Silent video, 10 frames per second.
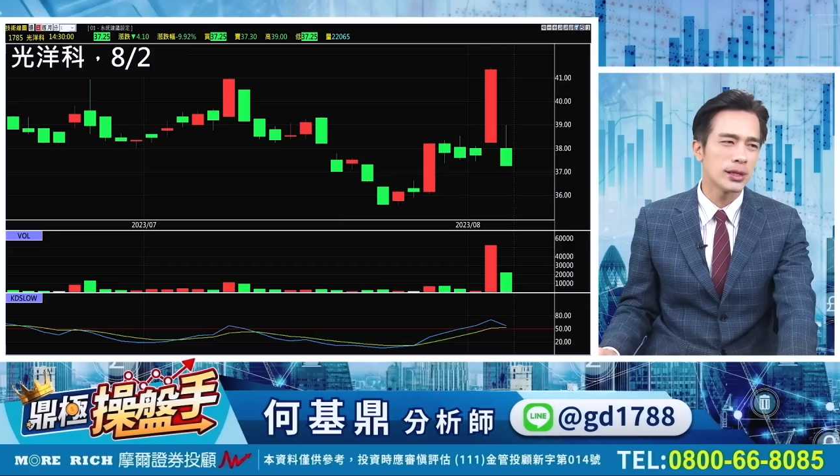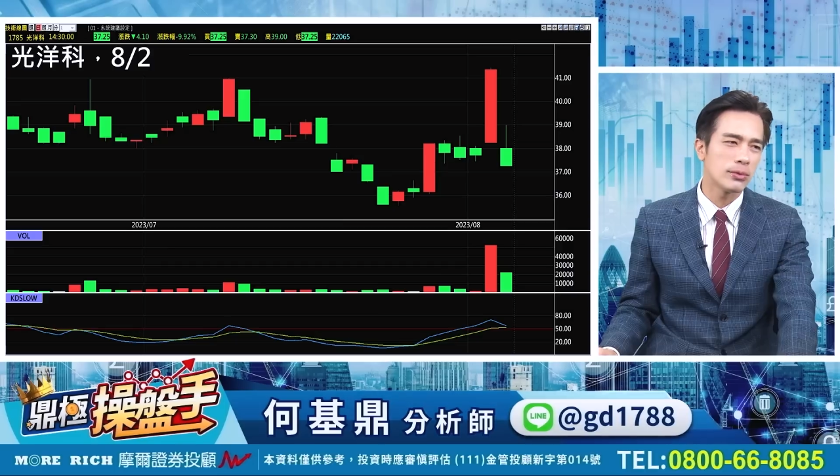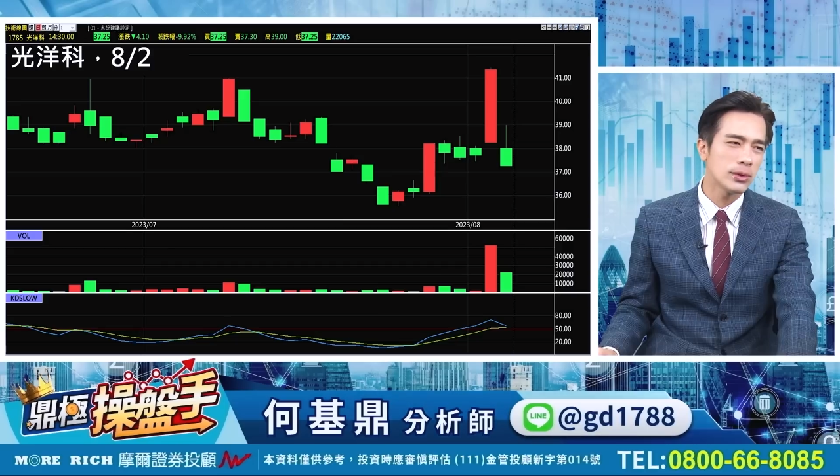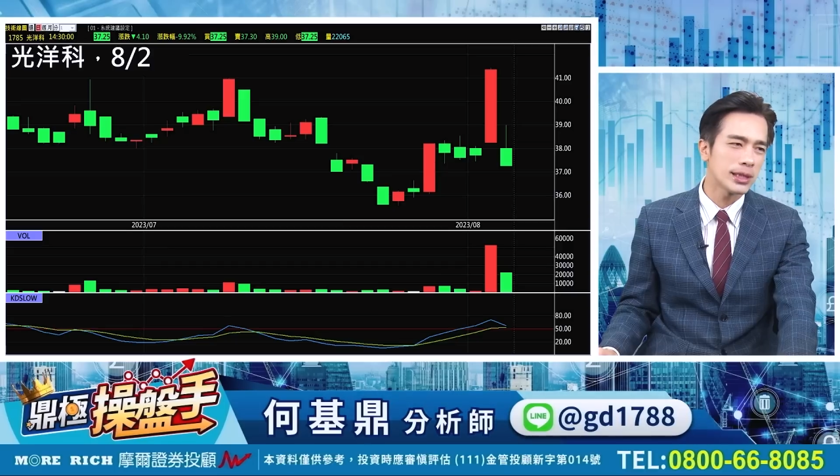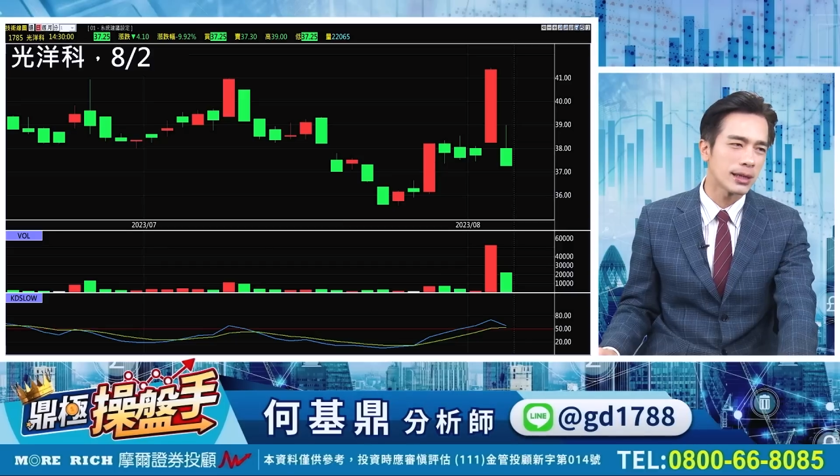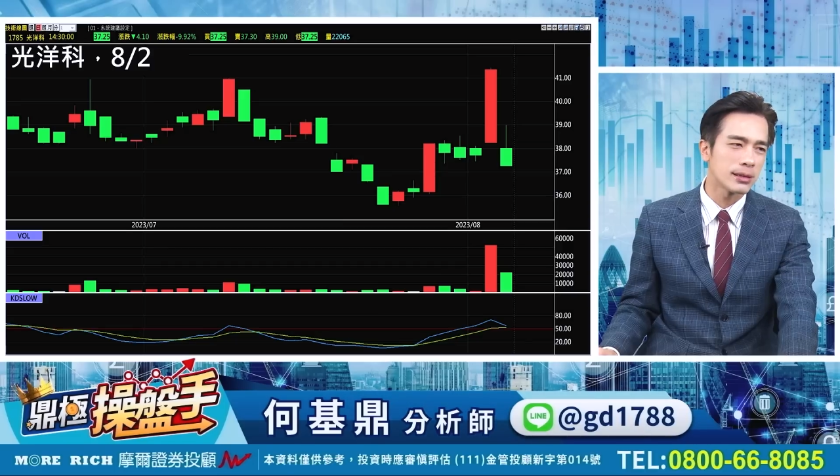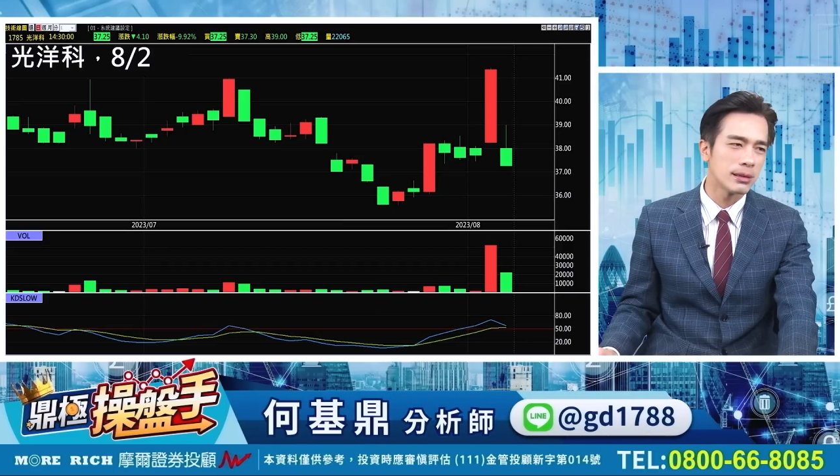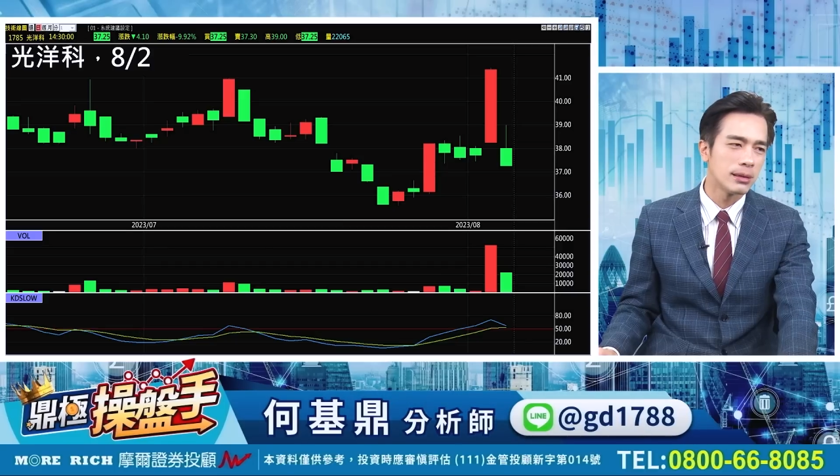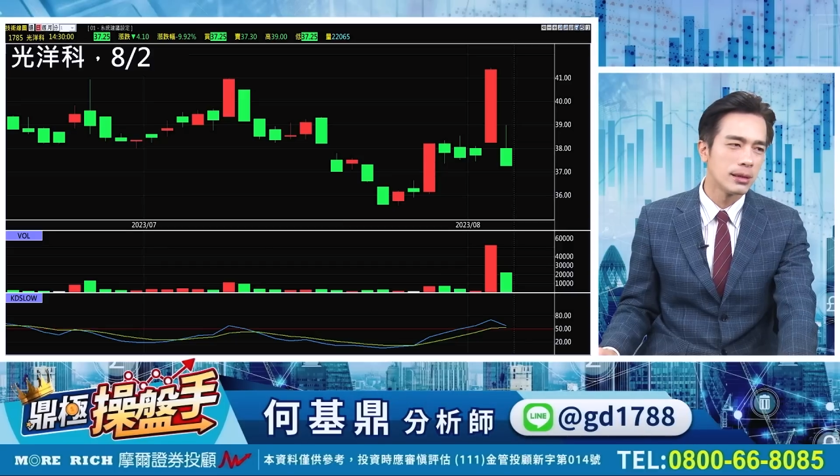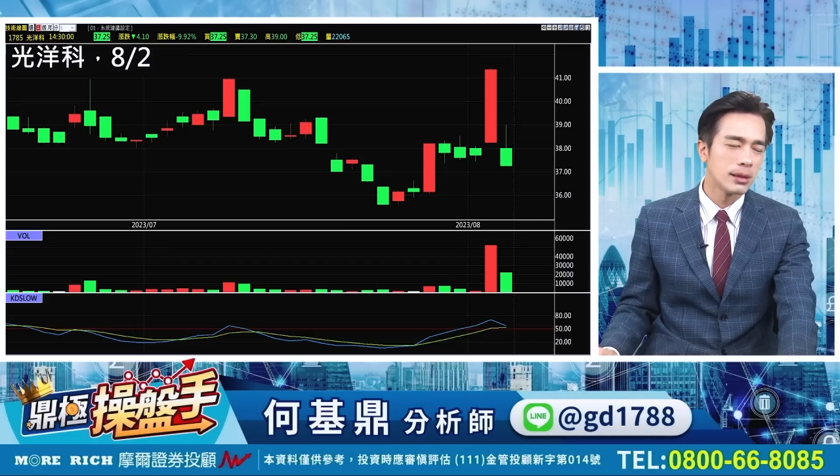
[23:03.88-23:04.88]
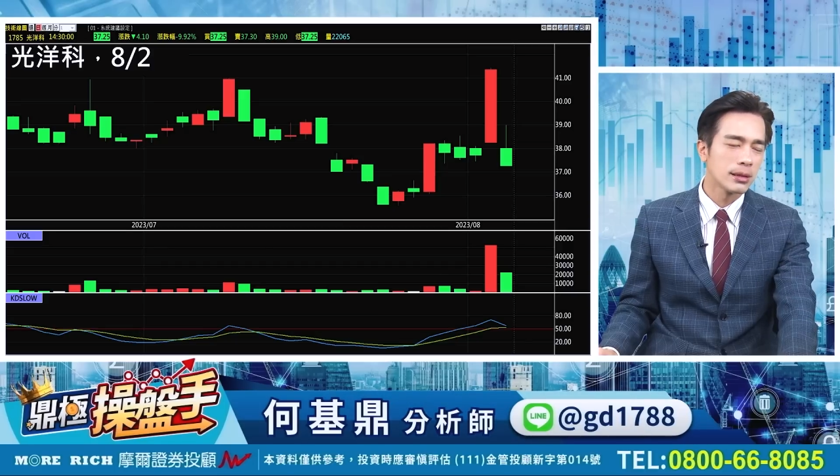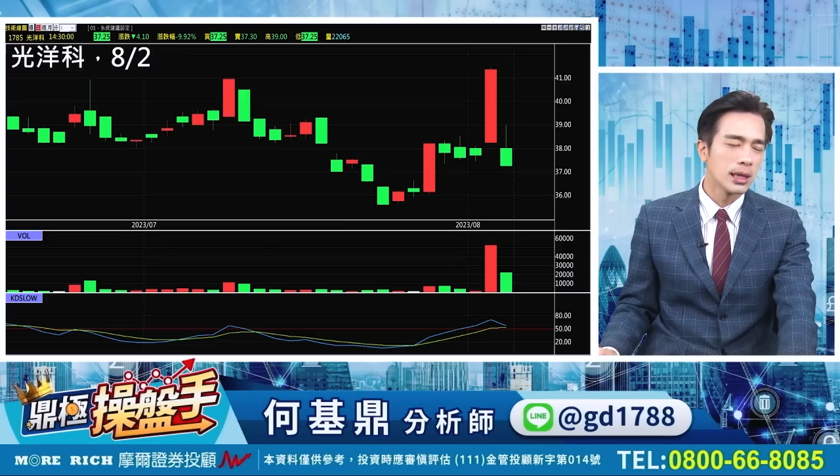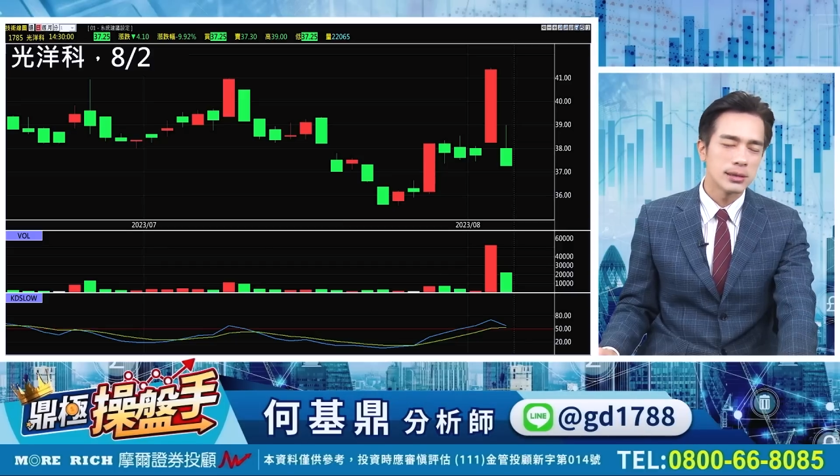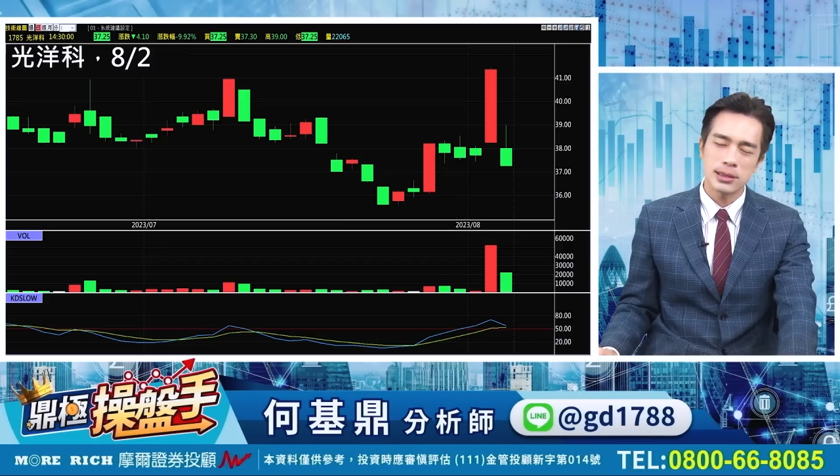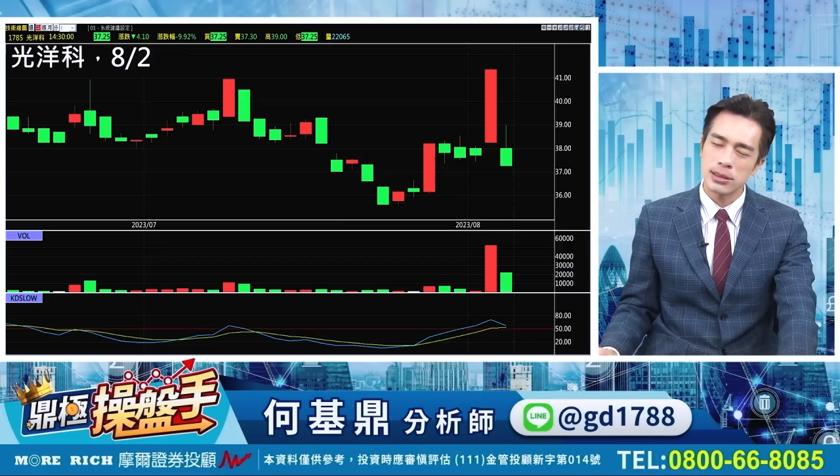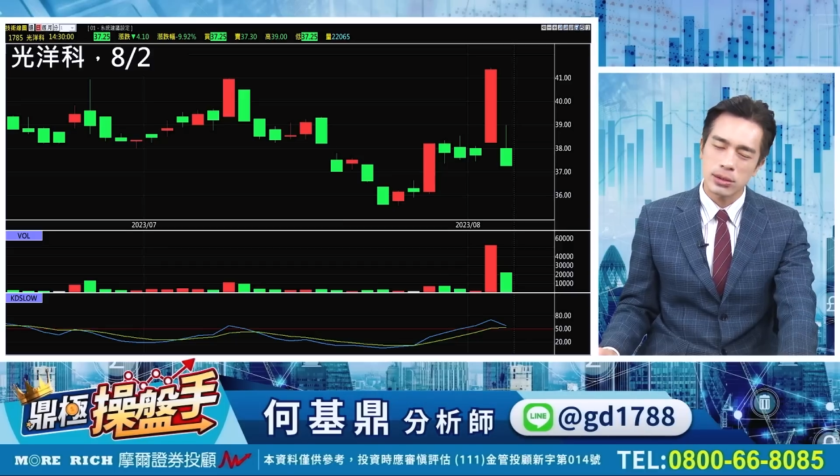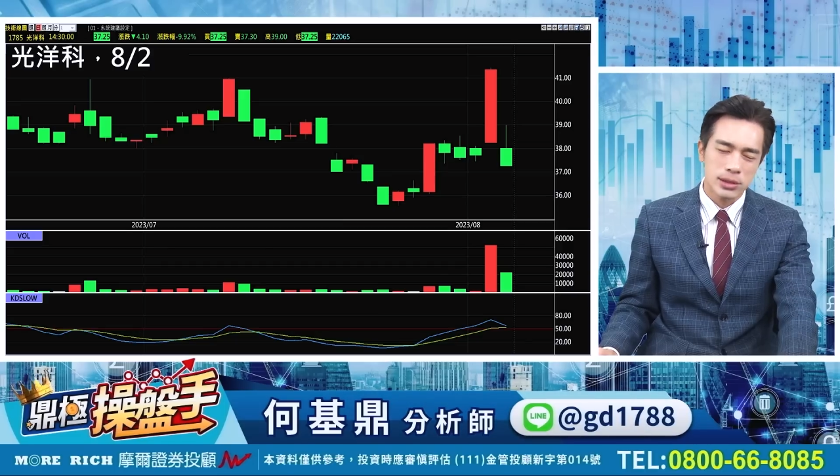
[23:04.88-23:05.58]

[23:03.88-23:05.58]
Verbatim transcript: 得我讲的真的都